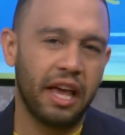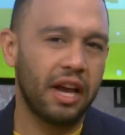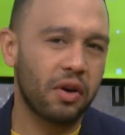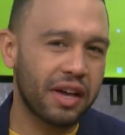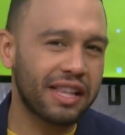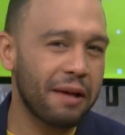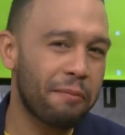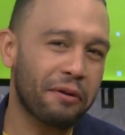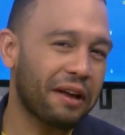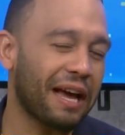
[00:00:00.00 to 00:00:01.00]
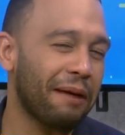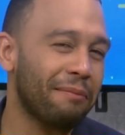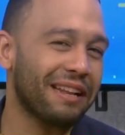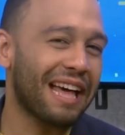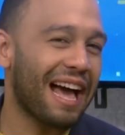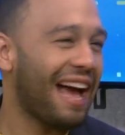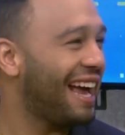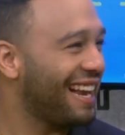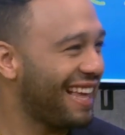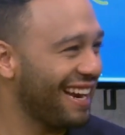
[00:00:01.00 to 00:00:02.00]
y lo quité porque en verdad
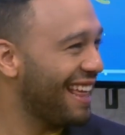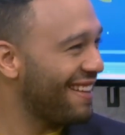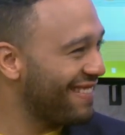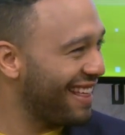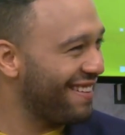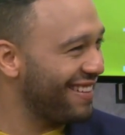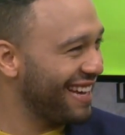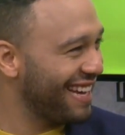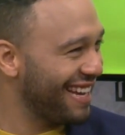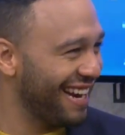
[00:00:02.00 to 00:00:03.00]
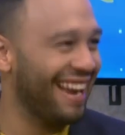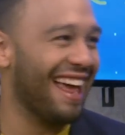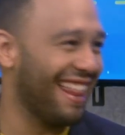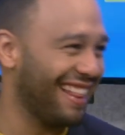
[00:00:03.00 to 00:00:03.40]
el que nada debe, nada,